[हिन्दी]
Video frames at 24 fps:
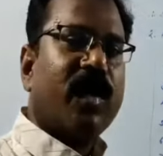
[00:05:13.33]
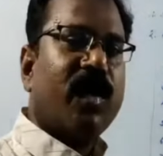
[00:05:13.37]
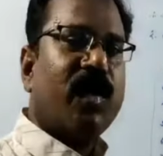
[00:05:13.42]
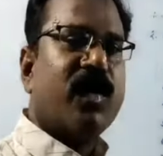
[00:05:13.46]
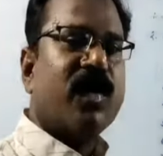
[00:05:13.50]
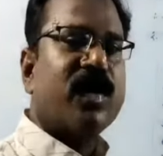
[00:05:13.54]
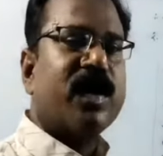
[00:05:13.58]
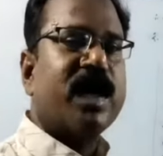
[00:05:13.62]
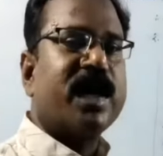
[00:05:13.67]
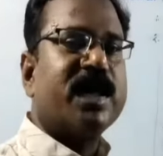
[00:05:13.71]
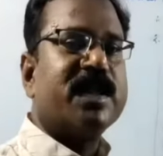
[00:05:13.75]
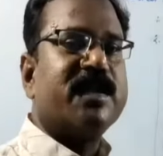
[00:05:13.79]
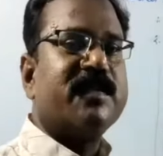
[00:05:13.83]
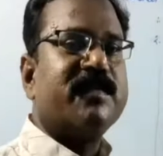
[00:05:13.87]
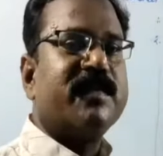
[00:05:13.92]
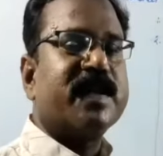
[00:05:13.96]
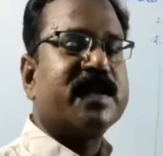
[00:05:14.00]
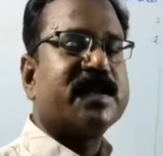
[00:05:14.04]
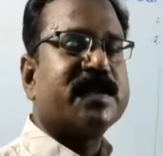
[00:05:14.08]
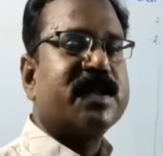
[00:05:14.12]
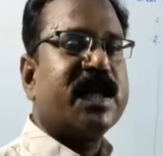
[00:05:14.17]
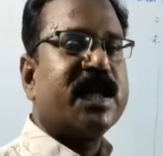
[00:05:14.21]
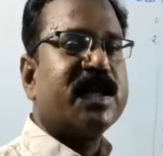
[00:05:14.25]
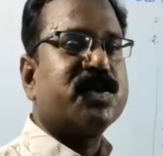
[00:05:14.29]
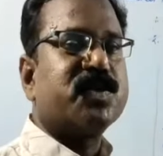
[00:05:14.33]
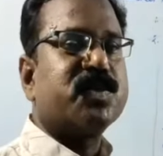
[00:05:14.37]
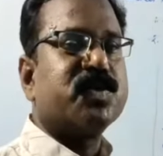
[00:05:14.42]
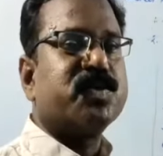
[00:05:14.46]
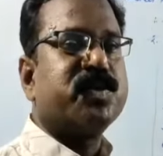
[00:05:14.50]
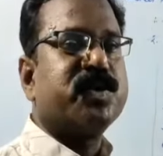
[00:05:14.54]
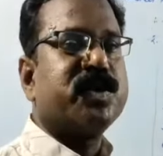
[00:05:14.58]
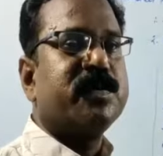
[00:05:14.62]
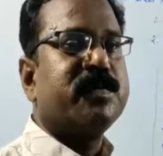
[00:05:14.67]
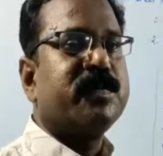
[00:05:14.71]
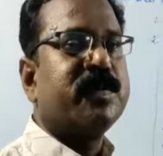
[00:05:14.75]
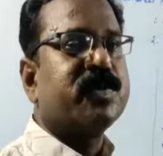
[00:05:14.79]
और अधिवक्ता
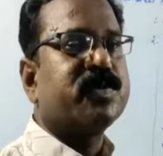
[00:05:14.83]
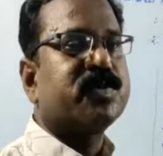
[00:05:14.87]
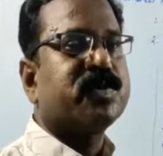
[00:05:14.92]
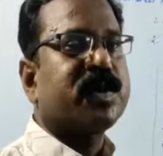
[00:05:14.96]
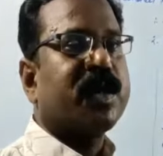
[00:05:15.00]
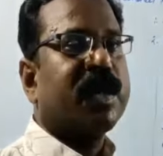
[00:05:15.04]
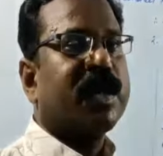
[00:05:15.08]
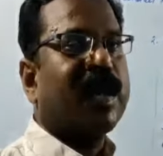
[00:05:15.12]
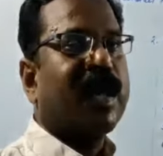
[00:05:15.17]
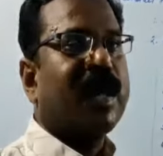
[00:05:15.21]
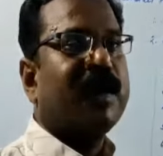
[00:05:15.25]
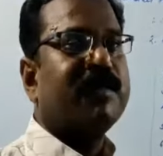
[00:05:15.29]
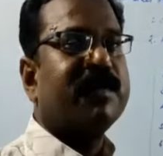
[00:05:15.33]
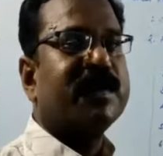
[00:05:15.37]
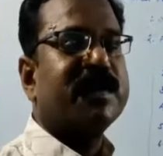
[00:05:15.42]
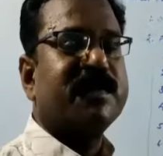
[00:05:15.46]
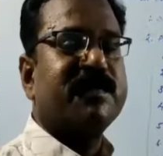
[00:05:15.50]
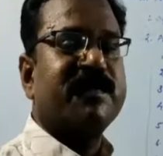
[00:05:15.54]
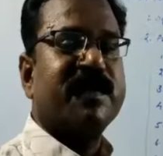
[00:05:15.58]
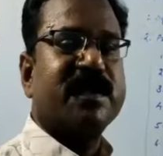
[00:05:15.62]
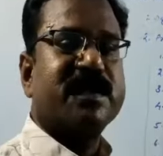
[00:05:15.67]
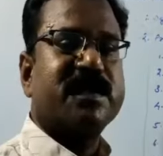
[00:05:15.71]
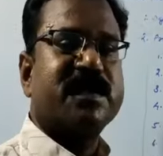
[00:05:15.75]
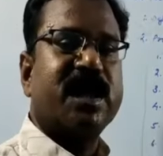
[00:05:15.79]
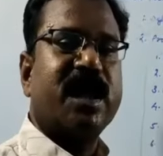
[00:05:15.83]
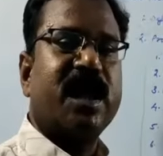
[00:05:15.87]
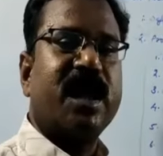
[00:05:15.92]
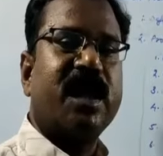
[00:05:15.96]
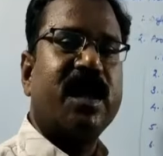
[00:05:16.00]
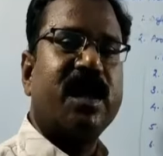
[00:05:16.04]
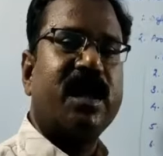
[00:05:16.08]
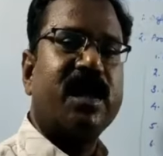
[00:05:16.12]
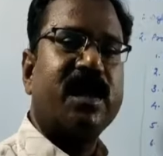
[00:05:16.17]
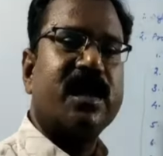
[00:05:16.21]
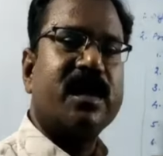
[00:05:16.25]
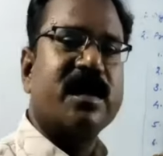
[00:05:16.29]
सूची में उसका नाम अधिवक्ता
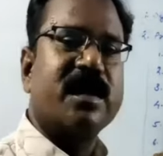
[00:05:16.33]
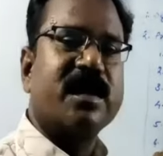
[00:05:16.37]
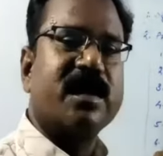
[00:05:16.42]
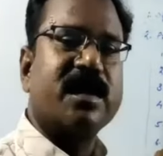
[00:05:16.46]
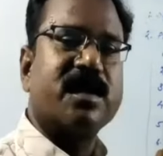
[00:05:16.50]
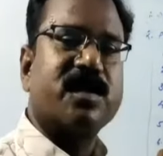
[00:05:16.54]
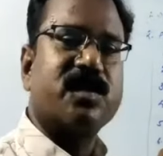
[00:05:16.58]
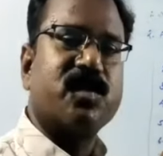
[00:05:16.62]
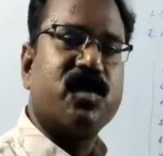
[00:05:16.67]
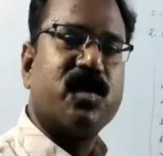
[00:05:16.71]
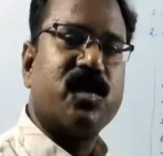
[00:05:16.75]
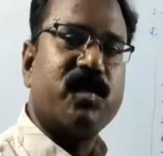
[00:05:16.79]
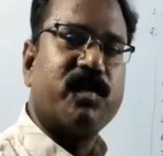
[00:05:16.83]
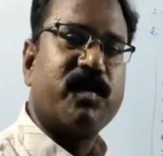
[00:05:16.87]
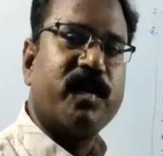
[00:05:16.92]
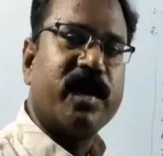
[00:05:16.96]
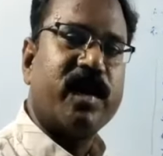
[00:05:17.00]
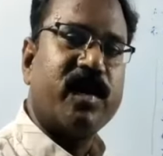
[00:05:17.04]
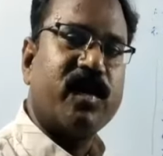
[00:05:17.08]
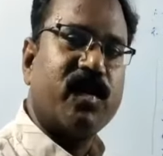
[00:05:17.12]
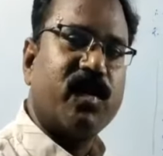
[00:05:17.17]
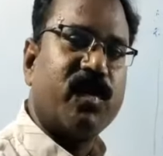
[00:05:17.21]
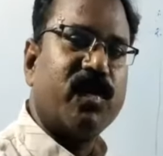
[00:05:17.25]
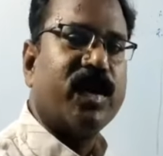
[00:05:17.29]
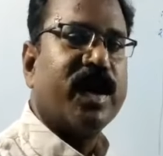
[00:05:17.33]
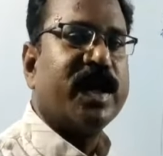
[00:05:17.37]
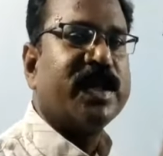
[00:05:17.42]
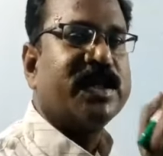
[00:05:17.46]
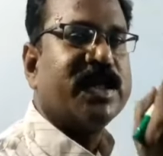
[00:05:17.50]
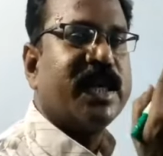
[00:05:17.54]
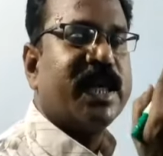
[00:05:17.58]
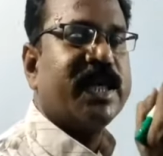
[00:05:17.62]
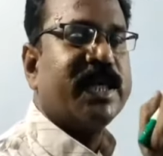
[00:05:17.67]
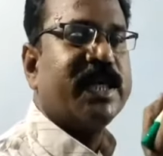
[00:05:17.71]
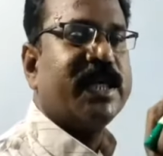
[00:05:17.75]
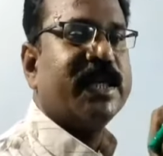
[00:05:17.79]
के तौर पर होना
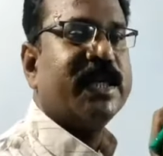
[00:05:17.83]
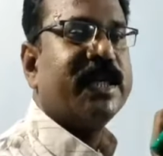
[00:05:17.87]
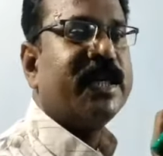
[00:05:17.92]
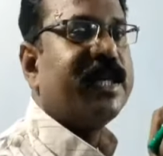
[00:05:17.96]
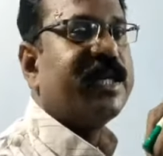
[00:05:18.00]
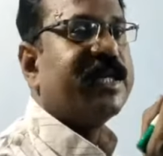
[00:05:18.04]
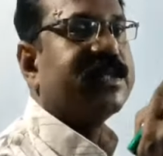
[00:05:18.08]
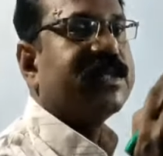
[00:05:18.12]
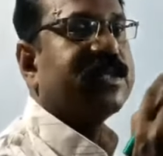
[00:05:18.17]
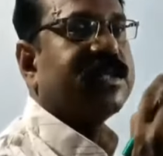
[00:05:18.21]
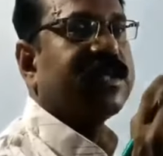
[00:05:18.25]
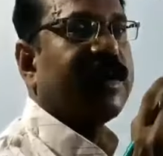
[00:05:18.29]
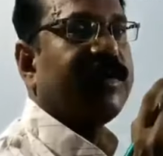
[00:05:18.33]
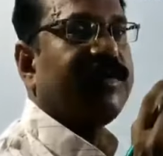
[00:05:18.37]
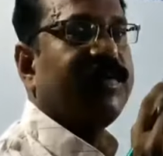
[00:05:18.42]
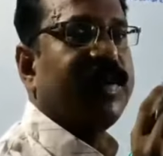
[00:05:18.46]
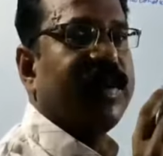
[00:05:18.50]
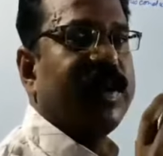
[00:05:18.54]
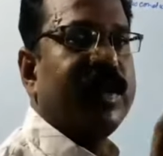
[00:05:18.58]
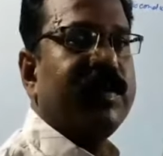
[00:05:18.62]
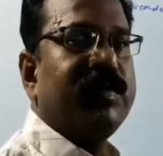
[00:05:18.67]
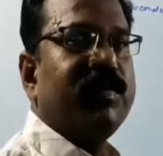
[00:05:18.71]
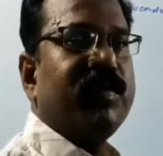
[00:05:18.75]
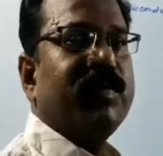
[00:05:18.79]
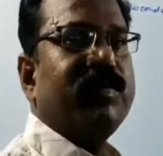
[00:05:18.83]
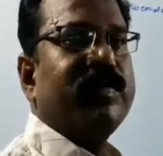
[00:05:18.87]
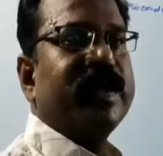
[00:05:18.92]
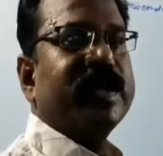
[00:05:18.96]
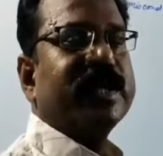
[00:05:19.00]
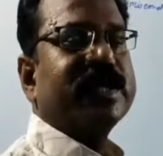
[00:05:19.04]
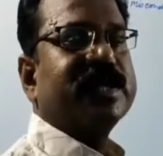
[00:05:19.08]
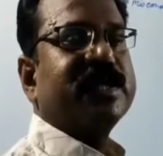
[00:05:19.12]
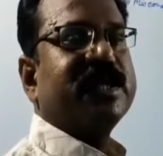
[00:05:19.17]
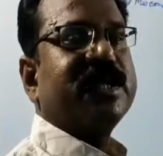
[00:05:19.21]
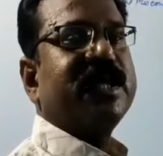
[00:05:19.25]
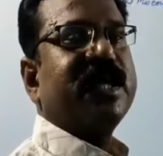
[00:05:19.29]
चाहिए तभी वो
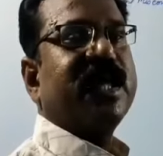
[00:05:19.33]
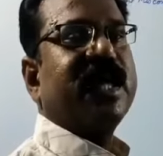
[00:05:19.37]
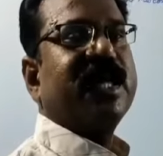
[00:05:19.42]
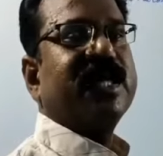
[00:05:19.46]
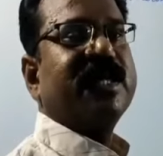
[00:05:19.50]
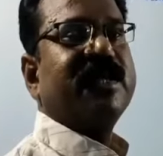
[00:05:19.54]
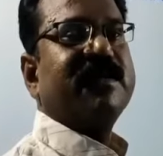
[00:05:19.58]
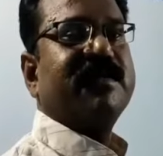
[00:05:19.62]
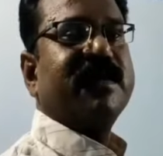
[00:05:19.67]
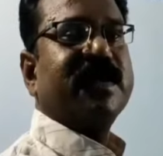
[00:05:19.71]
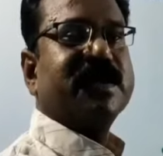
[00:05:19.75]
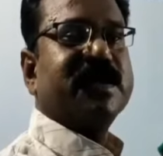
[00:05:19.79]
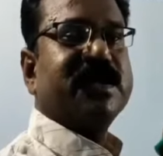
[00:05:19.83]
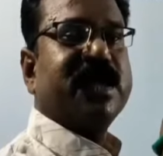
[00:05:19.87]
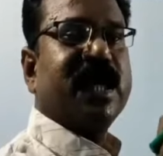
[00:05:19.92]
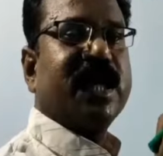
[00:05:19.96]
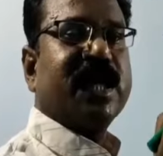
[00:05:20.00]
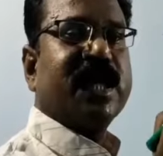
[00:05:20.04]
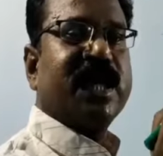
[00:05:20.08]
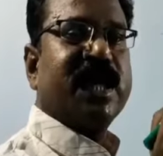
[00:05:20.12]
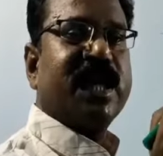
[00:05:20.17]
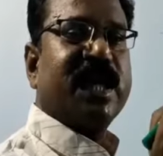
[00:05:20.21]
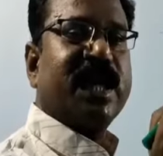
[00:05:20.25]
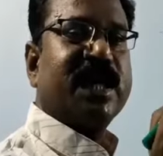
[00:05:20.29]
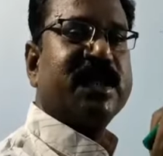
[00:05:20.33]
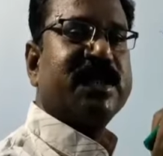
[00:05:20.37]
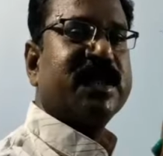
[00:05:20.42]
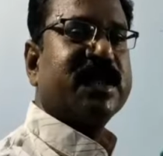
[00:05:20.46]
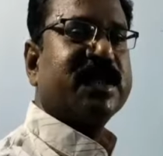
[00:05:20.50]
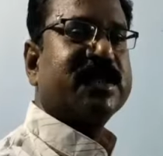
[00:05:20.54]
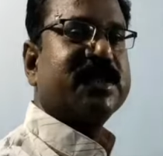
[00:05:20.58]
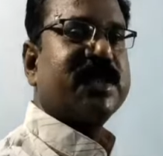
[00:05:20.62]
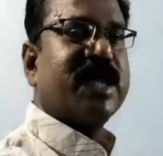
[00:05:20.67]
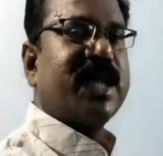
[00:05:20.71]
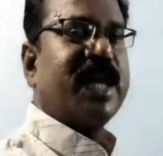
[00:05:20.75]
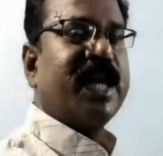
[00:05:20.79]
व्यक्ति अधिवक्ता कहला
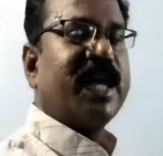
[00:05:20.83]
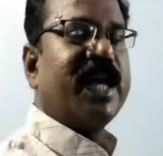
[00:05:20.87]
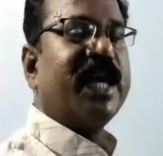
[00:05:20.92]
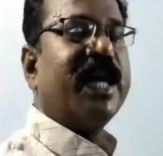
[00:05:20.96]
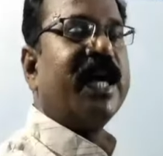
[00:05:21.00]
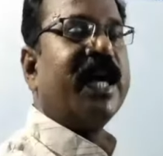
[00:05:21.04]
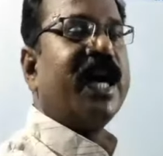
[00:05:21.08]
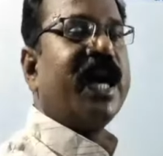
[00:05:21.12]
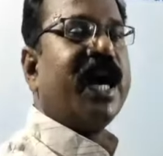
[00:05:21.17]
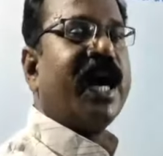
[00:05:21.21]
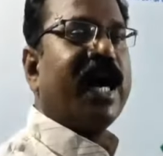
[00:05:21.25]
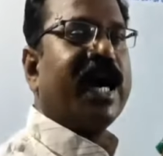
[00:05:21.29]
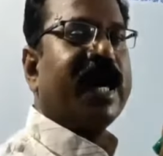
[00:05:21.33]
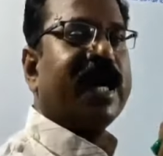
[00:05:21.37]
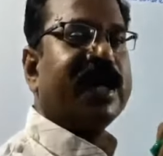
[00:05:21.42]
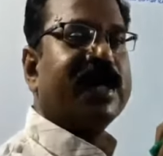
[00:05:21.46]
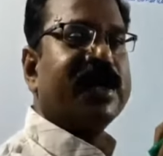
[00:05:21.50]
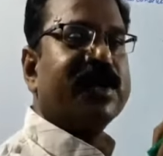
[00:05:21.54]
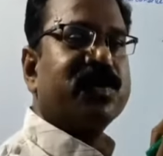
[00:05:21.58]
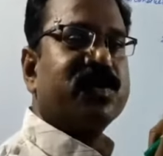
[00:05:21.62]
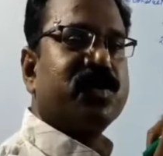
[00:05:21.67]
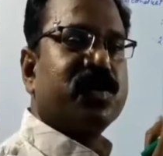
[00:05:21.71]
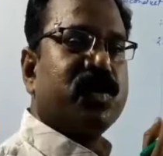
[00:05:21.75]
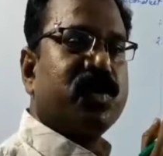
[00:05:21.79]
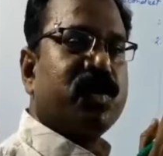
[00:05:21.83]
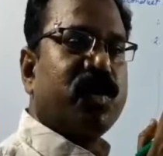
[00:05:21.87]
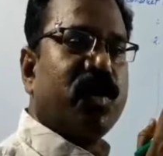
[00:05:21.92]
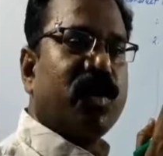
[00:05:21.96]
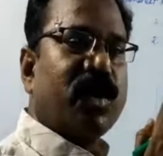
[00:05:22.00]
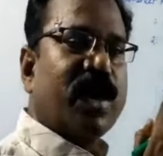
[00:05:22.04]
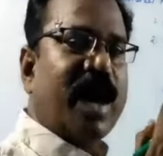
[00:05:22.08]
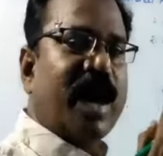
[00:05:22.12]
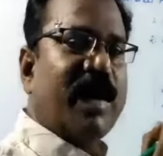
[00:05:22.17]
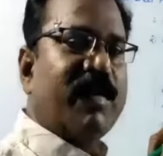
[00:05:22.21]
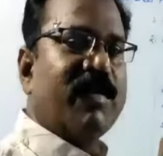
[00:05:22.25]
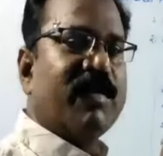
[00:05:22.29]
सकता है अगर इन दोनों
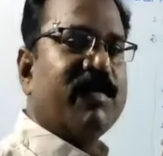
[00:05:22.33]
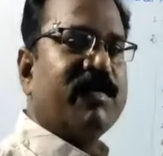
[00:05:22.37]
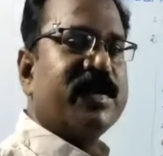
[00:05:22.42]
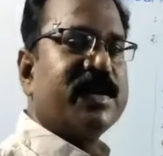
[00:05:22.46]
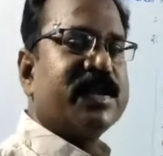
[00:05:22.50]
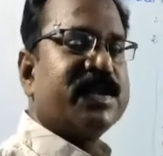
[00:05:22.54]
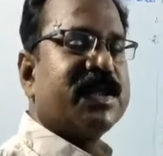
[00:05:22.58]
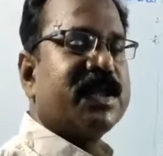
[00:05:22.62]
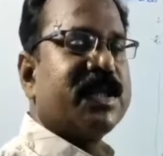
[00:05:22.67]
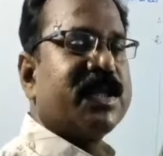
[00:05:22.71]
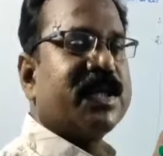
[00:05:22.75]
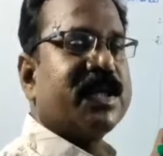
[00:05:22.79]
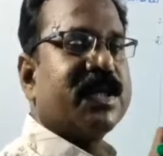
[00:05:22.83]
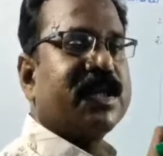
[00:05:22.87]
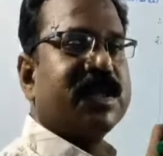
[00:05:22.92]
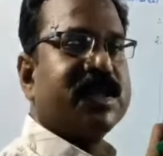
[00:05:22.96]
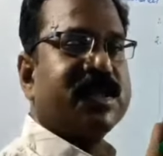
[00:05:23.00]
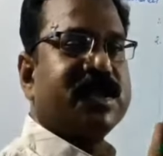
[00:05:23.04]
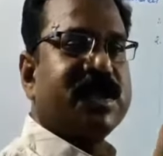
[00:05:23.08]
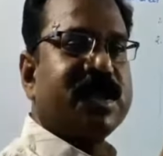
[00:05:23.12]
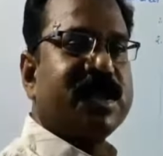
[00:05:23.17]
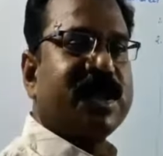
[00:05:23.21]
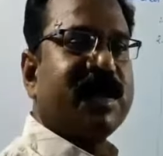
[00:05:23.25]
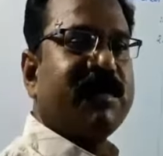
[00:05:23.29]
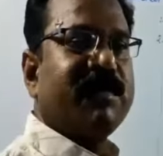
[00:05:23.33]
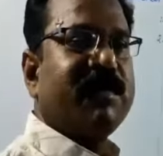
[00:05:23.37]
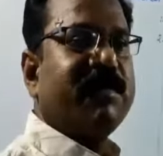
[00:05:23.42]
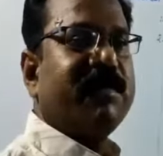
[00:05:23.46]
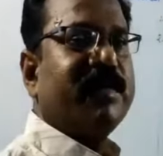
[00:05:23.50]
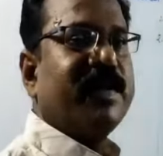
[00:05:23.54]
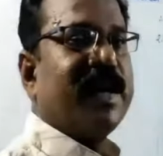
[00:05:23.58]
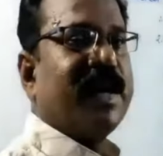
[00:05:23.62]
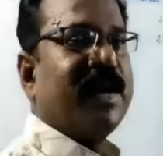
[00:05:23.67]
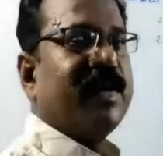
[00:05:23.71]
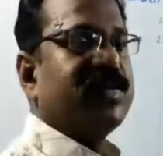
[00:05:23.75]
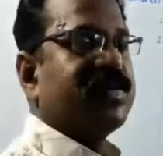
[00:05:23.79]
कामों में से किसी के भी
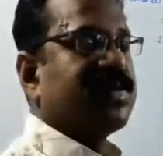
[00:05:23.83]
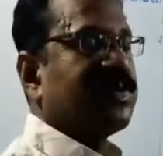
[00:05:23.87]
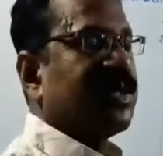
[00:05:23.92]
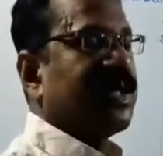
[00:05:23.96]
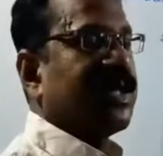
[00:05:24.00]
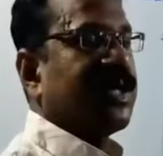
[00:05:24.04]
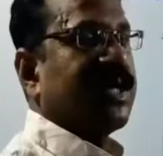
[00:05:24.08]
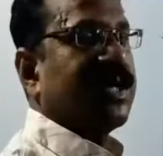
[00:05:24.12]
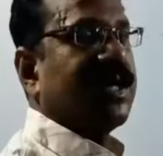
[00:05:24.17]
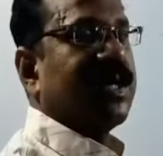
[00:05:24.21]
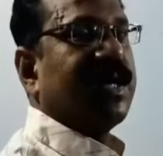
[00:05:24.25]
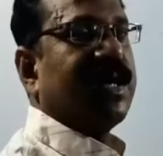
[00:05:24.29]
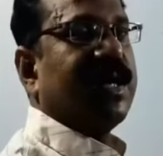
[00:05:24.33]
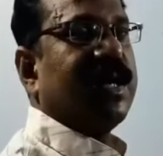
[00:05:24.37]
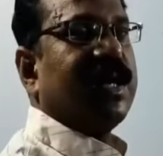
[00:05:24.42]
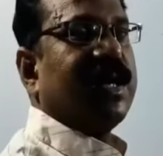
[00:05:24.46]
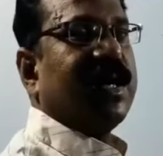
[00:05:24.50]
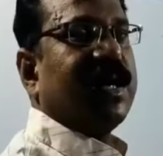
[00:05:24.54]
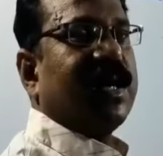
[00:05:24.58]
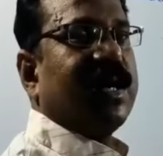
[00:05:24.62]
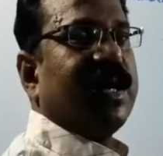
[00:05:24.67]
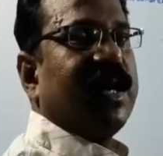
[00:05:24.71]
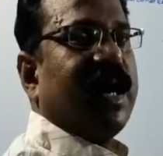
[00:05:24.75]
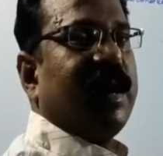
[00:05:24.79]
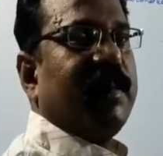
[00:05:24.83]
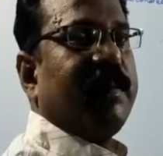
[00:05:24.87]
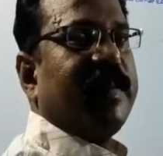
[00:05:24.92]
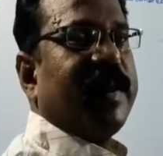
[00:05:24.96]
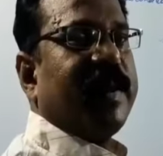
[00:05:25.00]
बिना उसने यहाँ